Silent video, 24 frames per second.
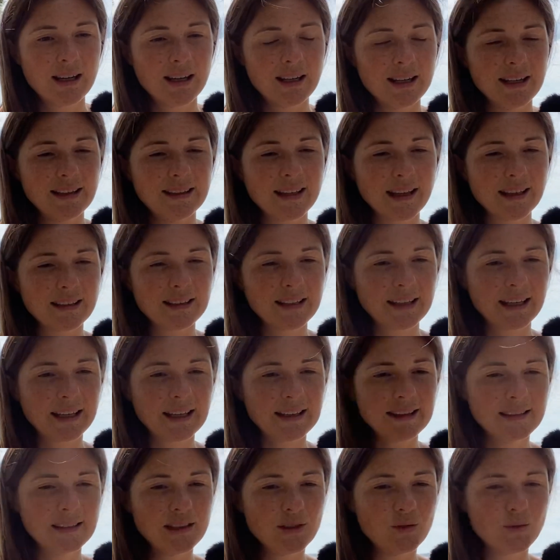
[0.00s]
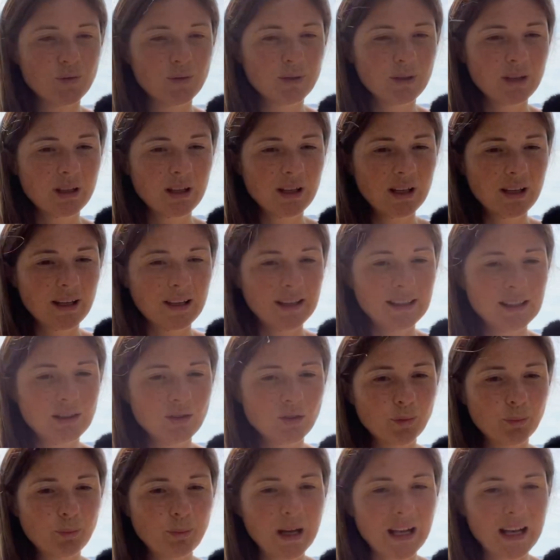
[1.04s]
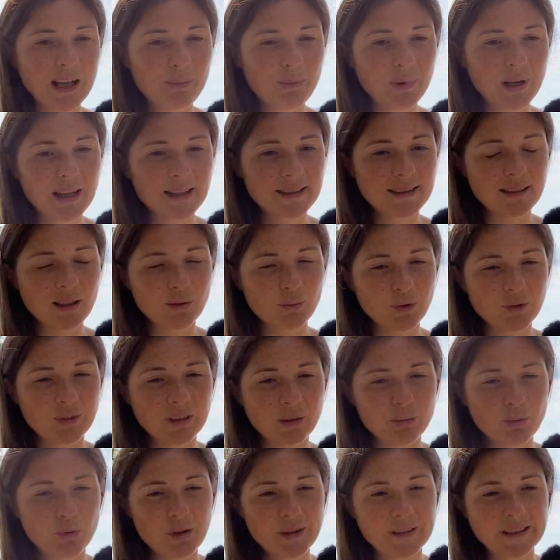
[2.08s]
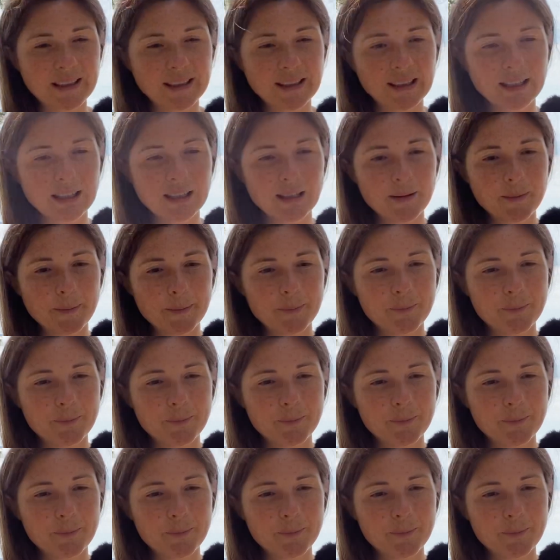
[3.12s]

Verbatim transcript: les derniers résidus qui n'ont pas la place dans mon temple sacré.